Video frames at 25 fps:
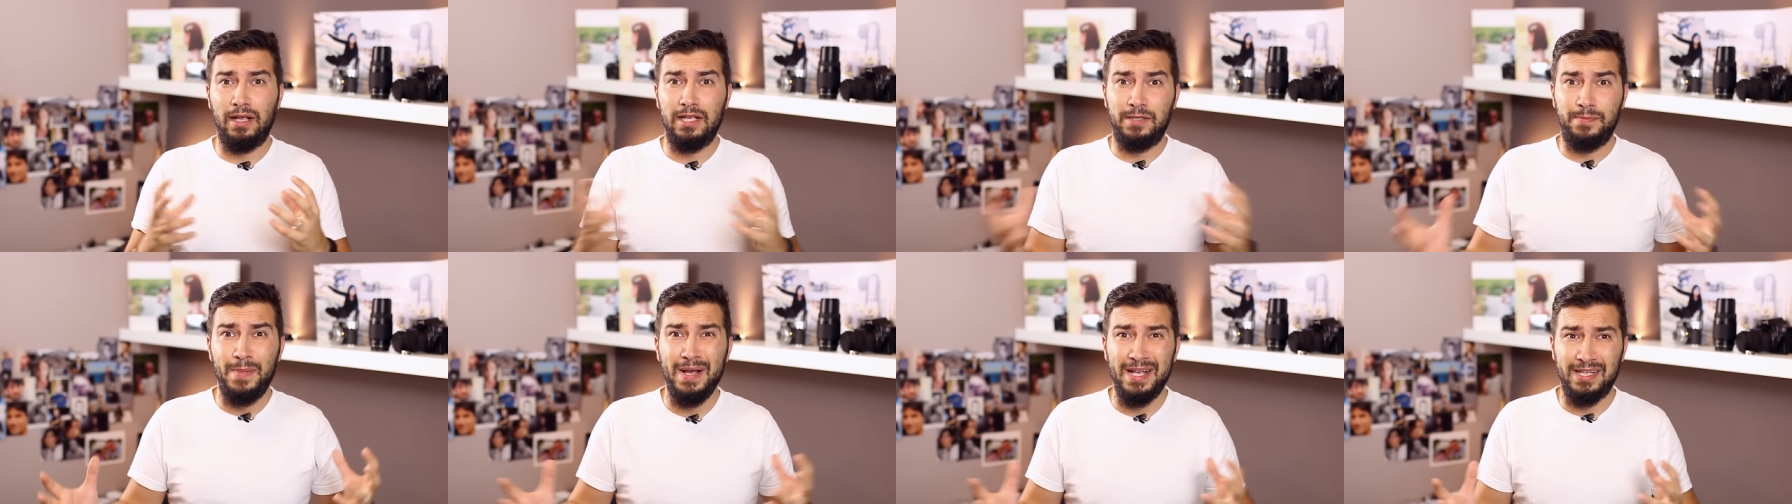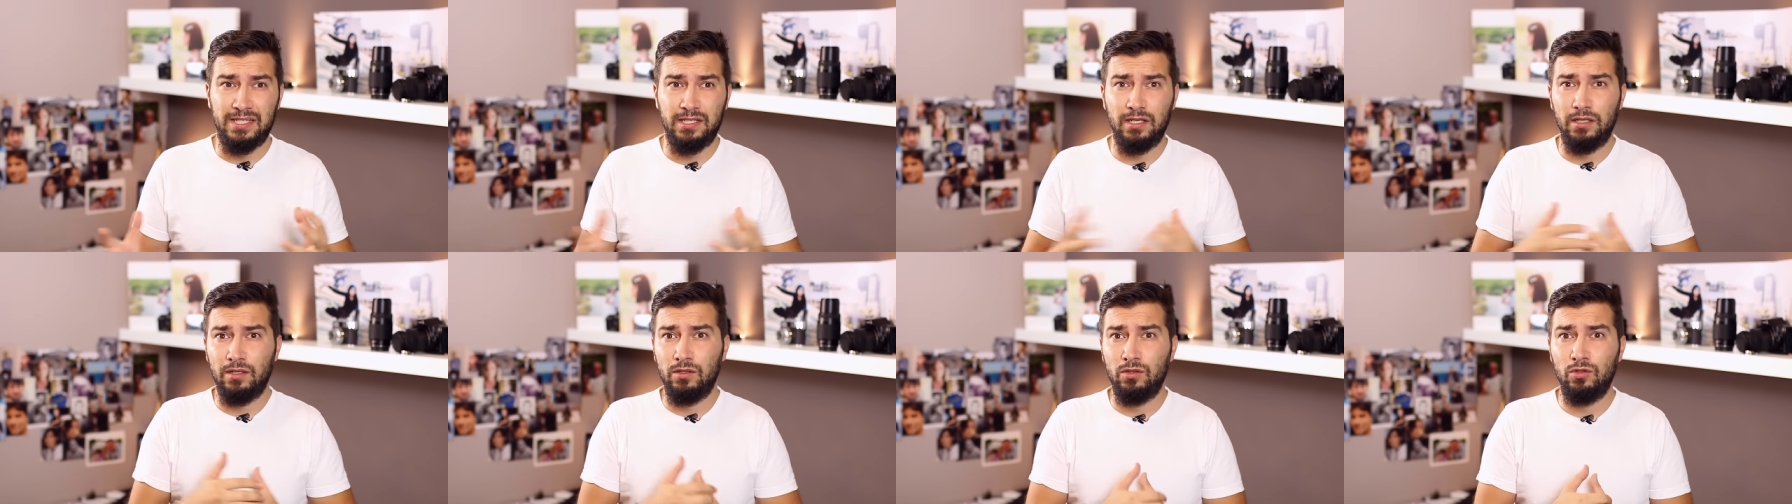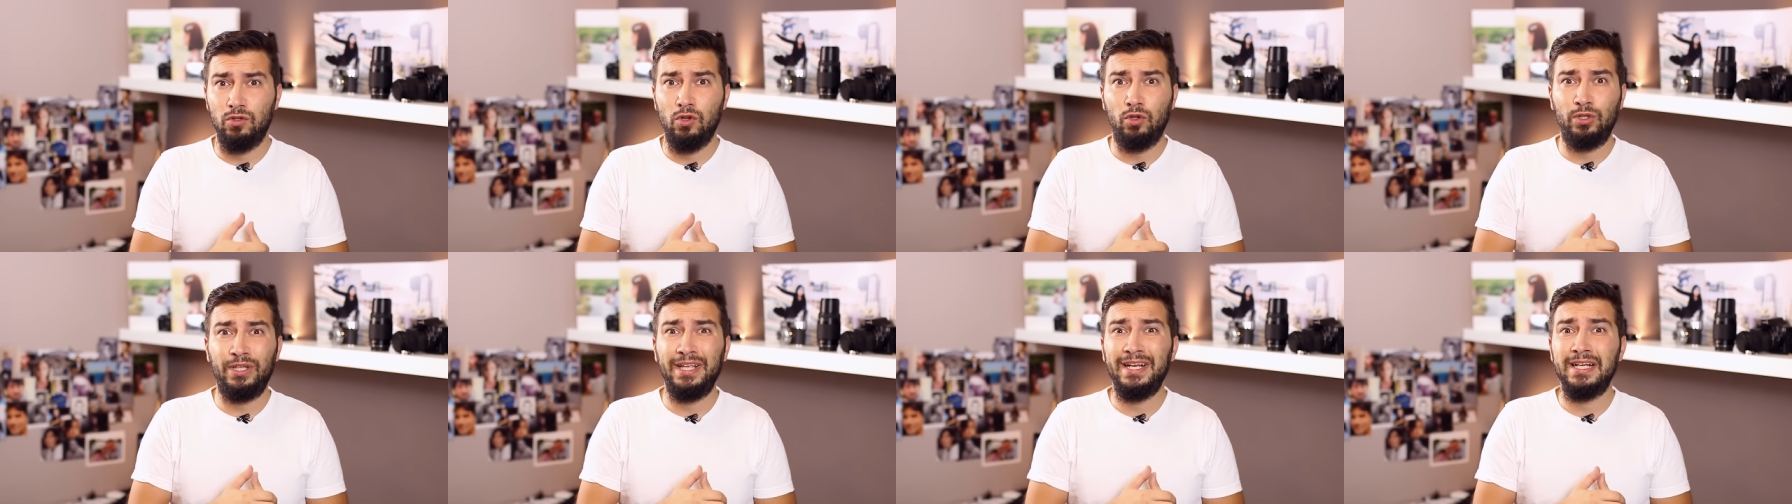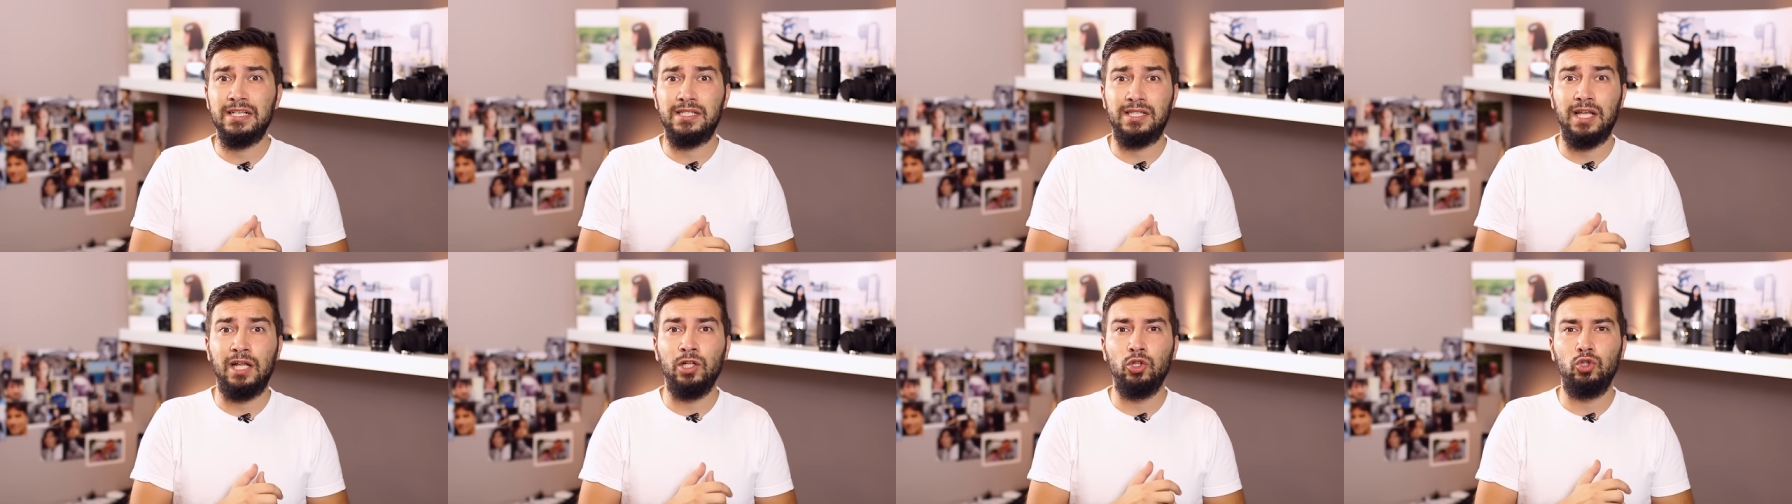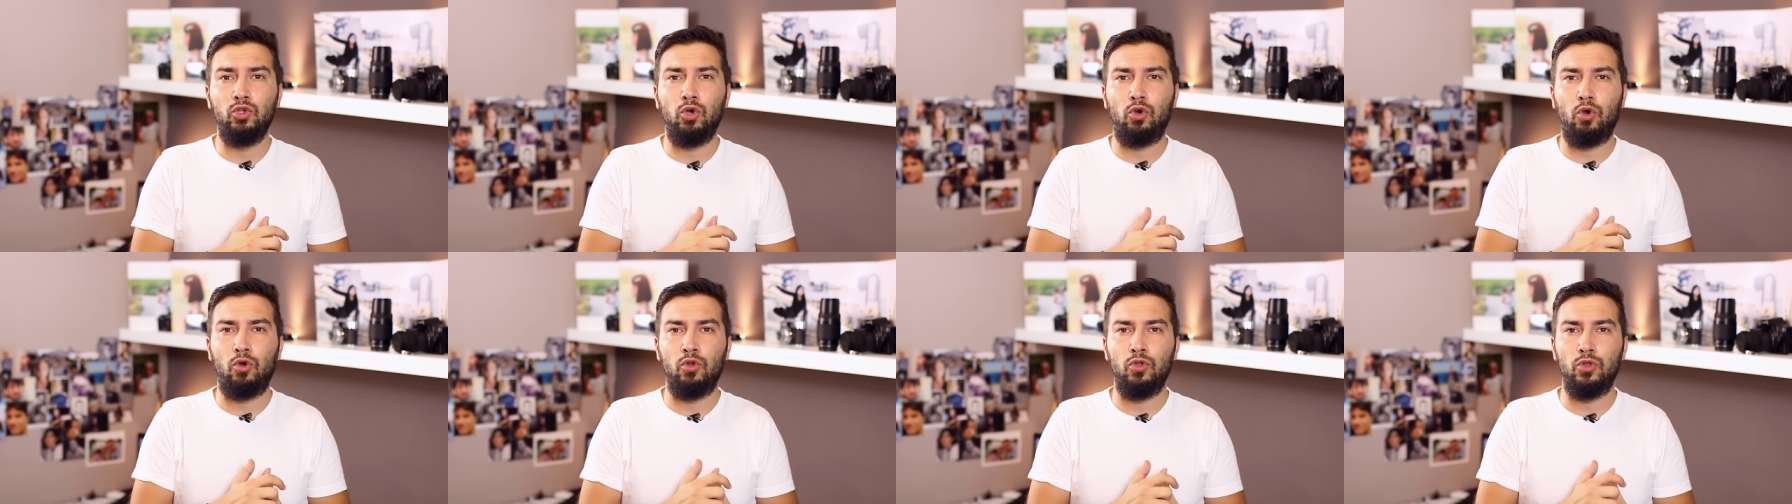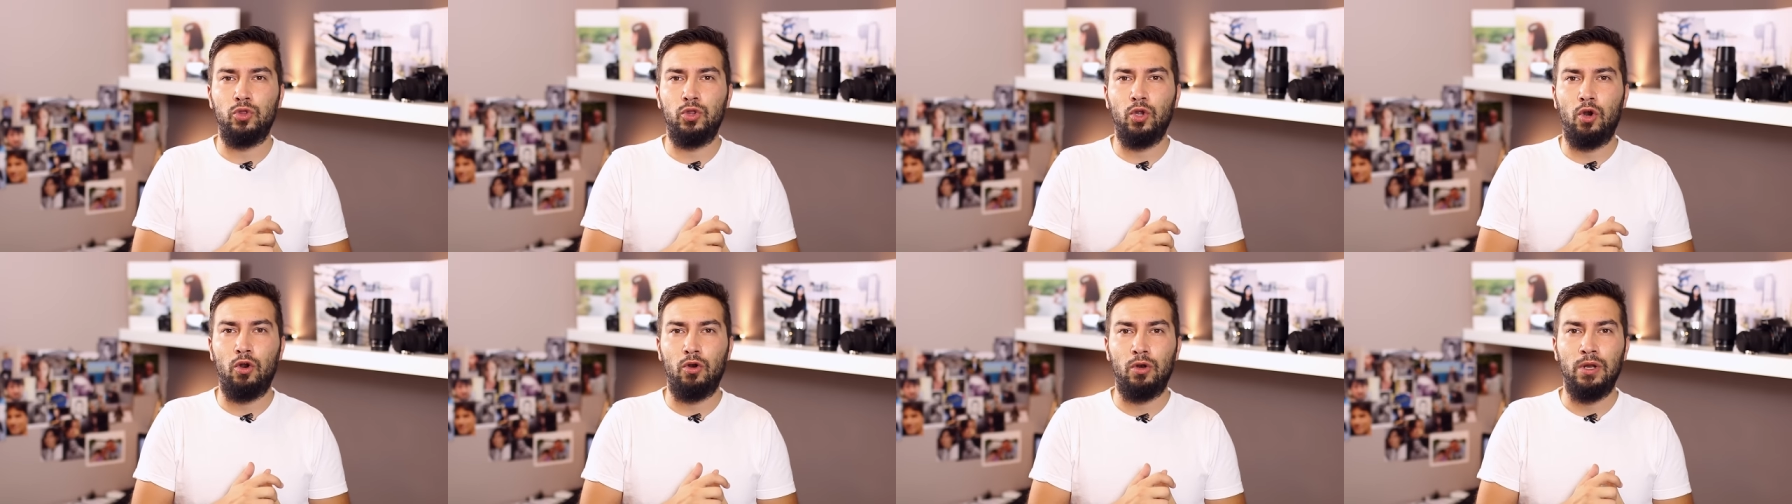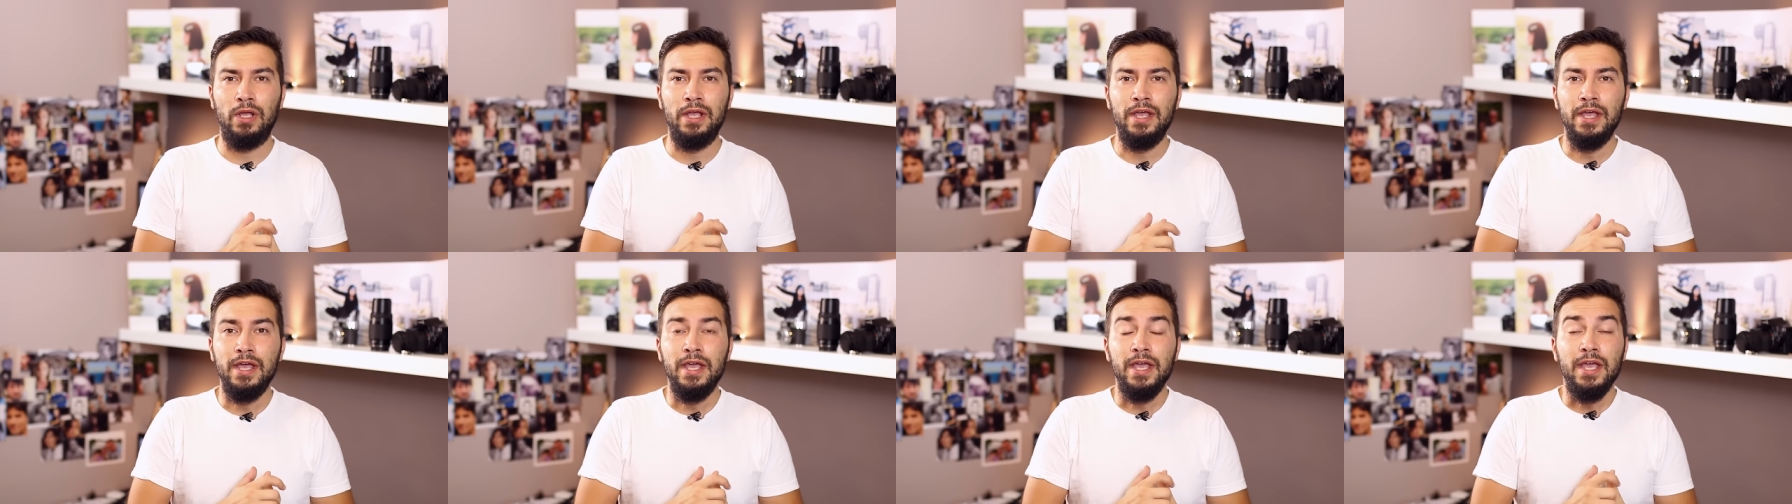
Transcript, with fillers: Es más, no tienes tanto control.